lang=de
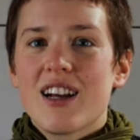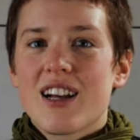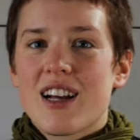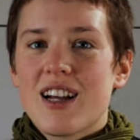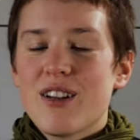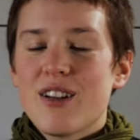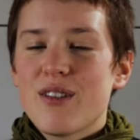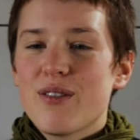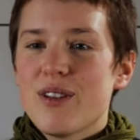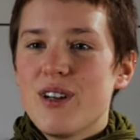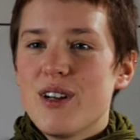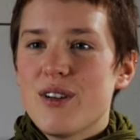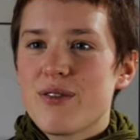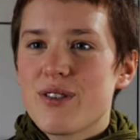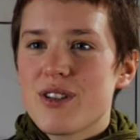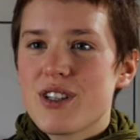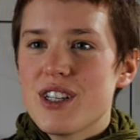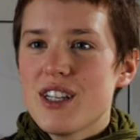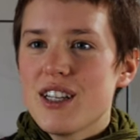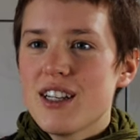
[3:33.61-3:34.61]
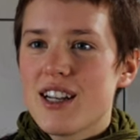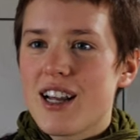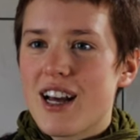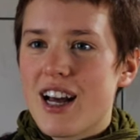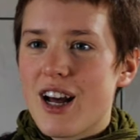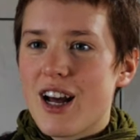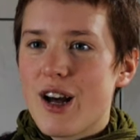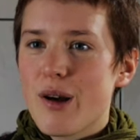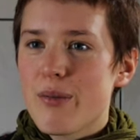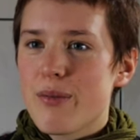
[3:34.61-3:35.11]
ganz viele
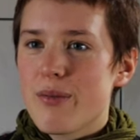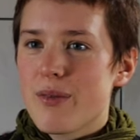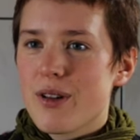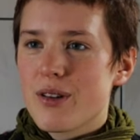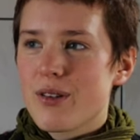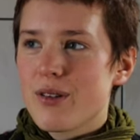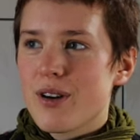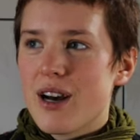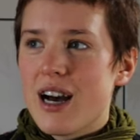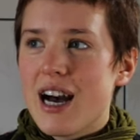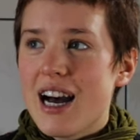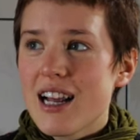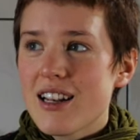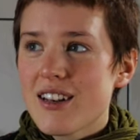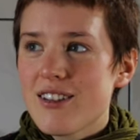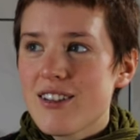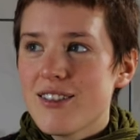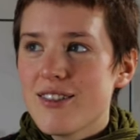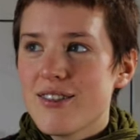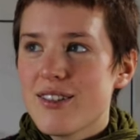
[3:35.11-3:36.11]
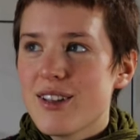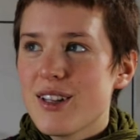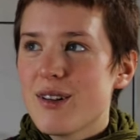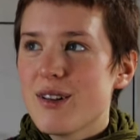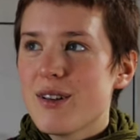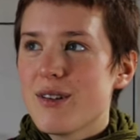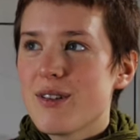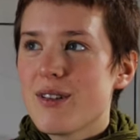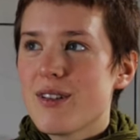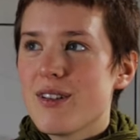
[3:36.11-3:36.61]
verschiedene Ar also Arten,
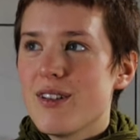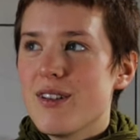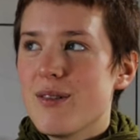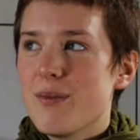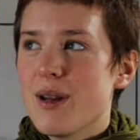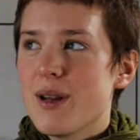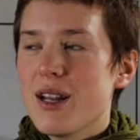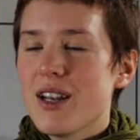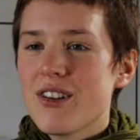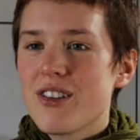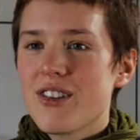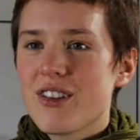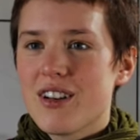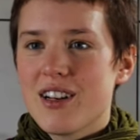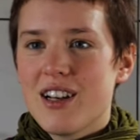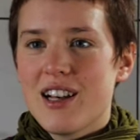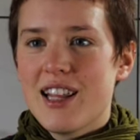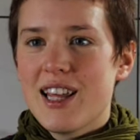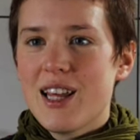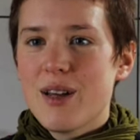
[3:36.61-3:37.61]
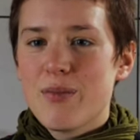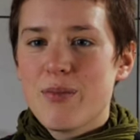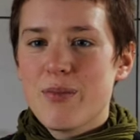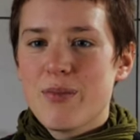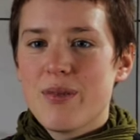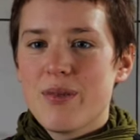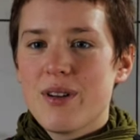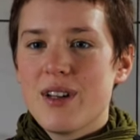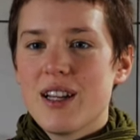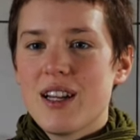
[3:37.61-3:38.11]
wie Menschen
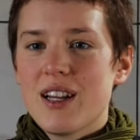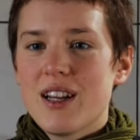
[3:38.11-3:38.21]
leben,